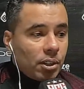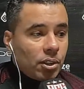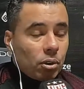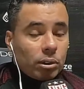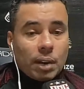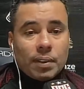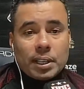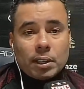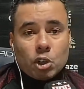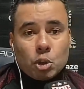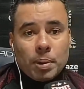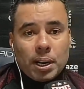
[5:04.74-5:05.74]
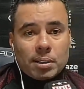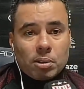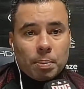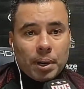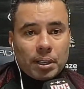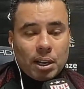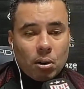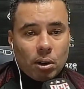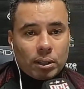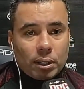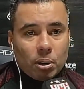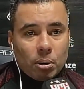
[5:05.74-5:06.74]
a gente eu estava aqui dando explicação pela
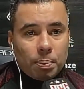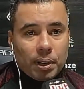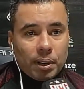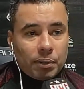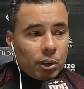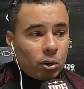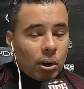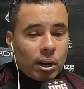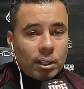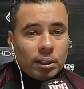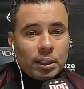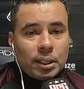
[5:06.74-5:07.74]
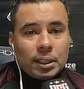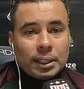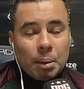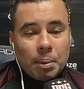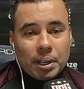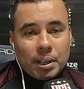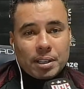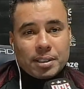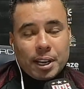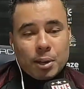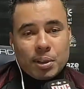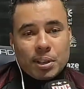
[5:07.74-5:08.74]
derrota, não pela vitória da maneira que
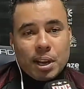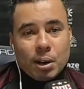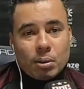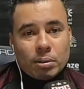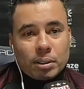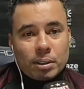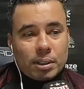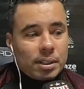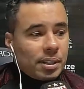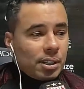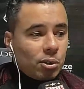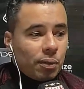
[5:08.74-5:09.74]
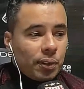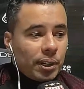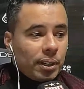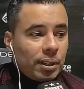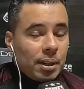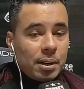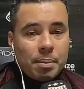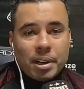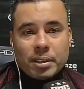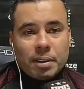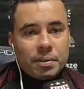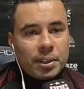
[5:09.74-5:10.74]
seria o ideal, que sem sofrer.
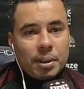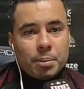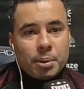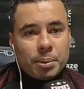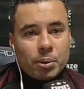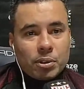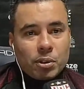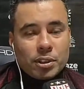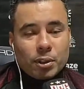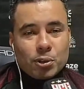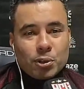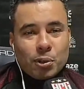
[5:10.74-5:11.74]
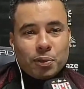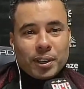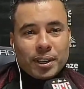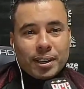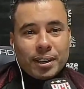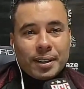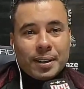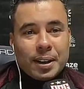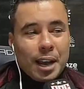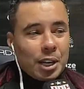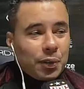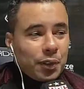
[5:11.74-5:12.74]
Mas na vida, meu amigo, se você não sofrer,
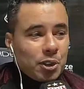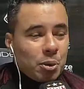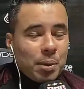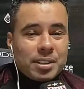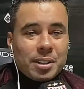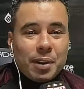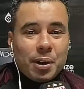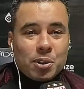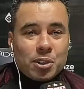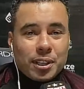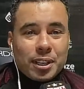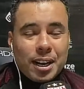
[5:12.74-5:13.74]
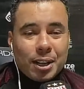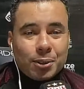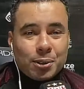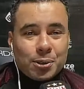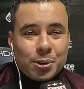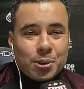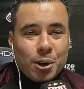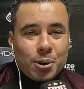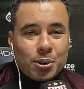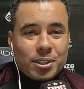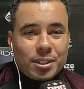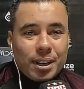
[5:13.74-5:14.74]
é dificilmente você vai conseguir ganhar todos os
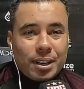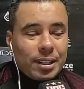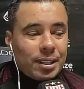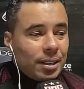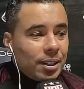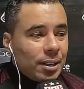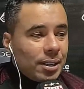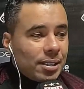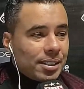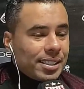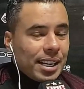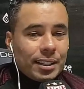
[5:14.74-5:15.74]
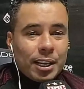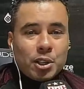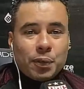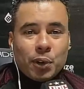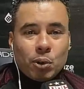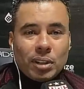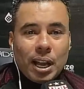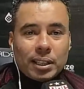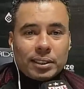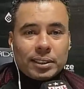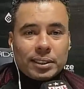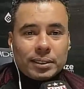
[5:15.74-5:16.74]
jogos sem sem ter
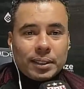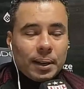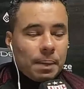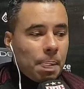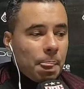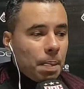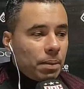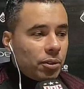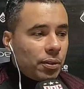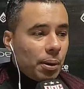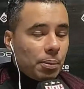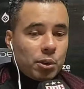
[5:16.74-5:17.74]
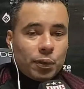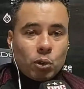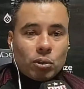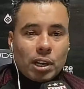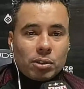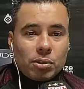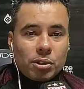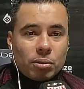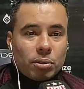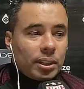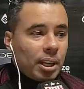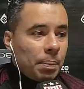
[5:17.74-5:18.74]
dificuldades, né? Tivemos dificuldade no
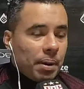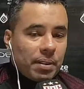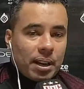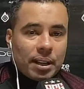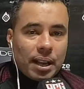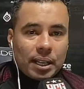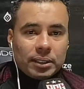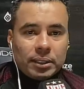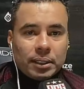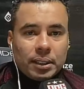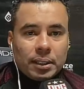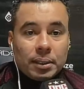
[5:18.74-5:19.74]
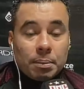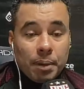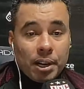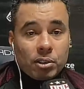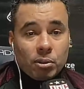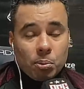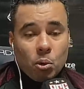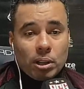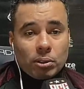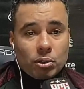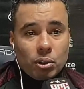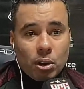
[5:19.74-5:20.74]
segundo tempo, é verdade, mas somos
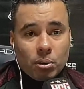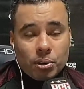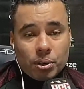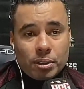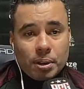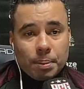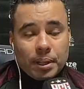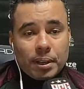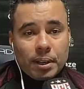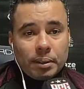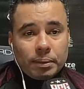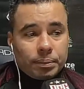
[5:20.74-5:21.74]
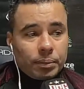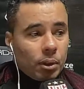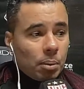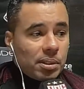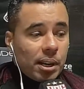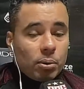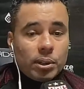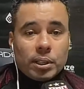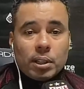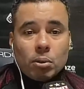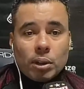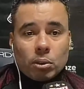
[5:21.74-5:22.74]
quatro jogos sem perder, estamos aí o
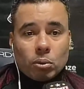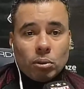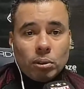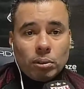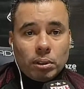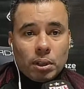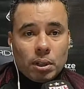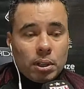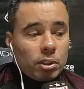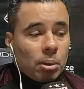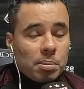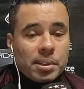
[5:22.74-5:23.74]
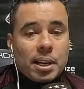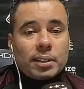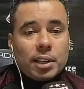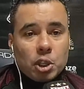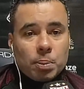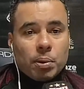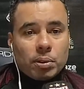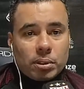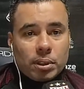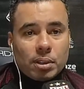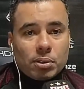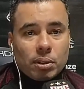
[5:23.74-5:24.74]
líder do retorno, estamos aí a três
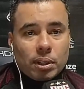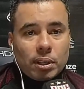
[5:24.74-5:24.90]
pontos da